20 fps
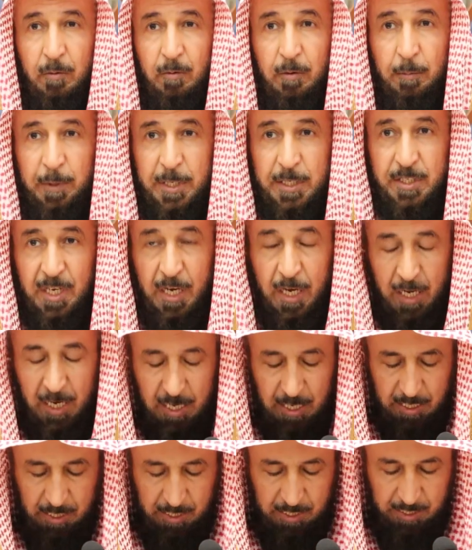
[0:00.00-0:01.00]
ومن سار
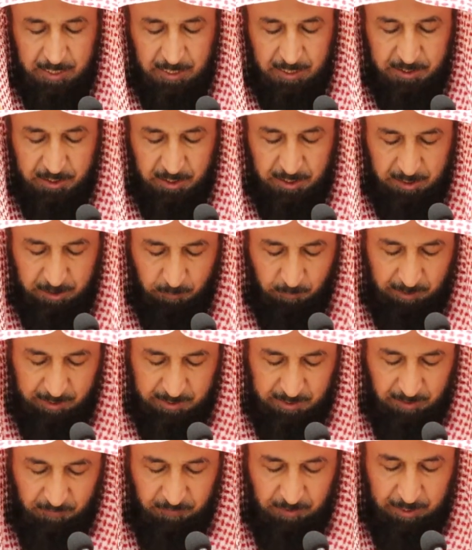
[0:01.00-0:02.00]
على نهجه
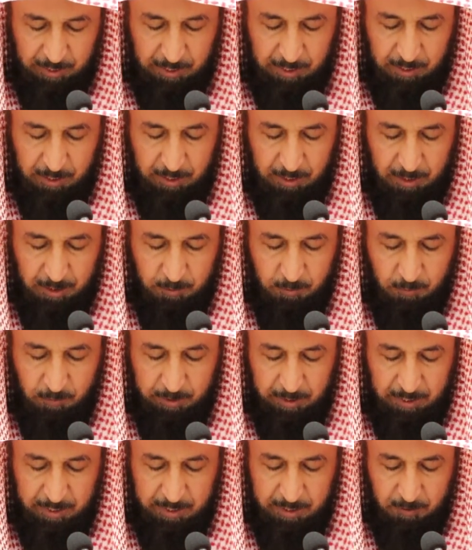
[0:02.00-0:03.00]
واقتفى أثره
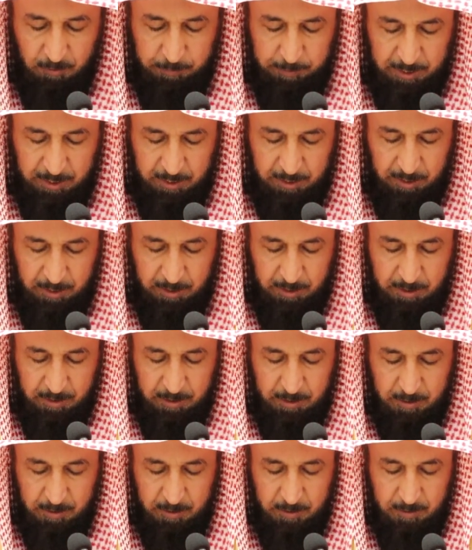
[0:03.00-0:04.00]
إلى يوم الدين
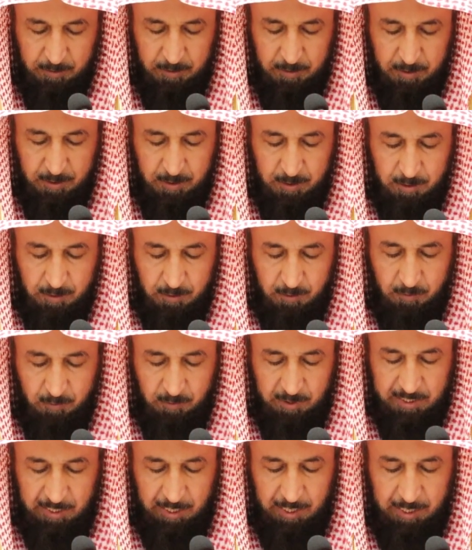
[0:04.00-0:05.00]

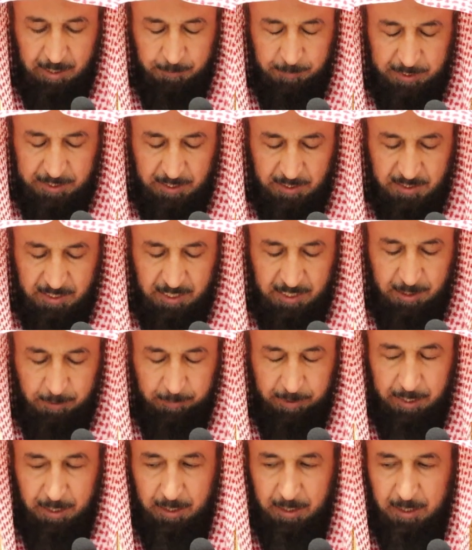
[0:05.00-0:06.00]
وسلم
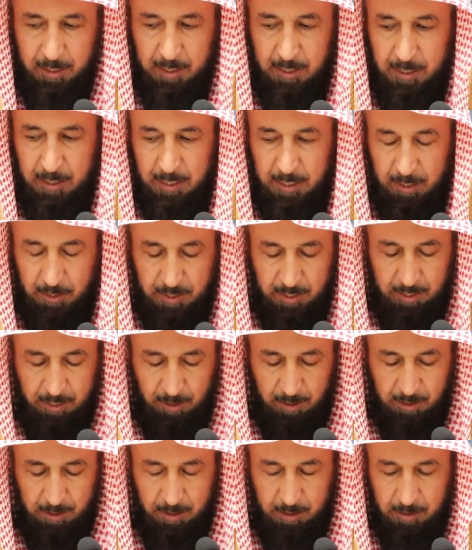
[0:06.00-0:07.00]
تسليما
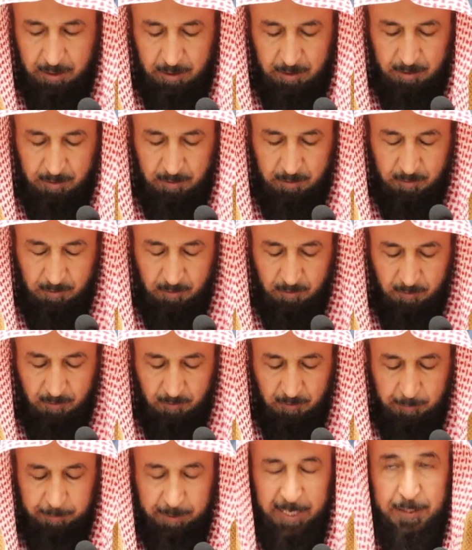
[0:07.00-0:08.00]
كثيرا
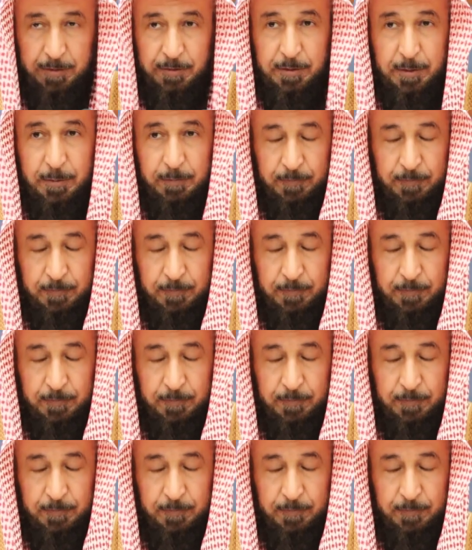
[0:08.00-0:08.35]
وبعد